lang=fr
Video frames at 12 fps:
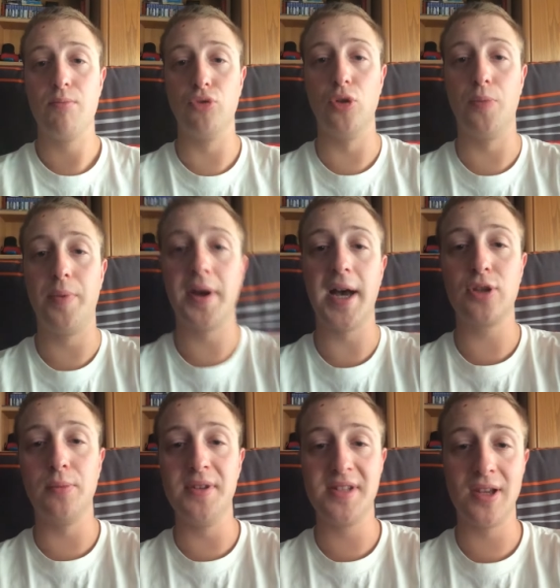pour ne pas
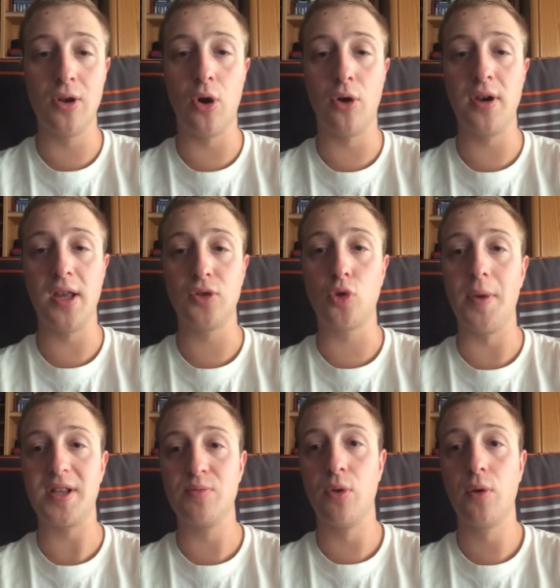atomiser le online
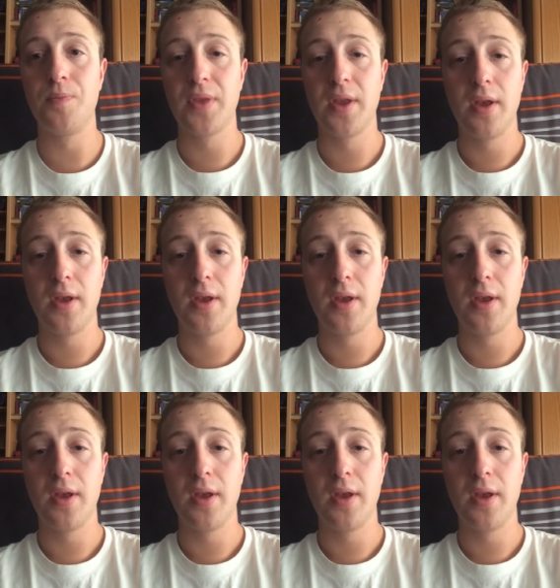complètement.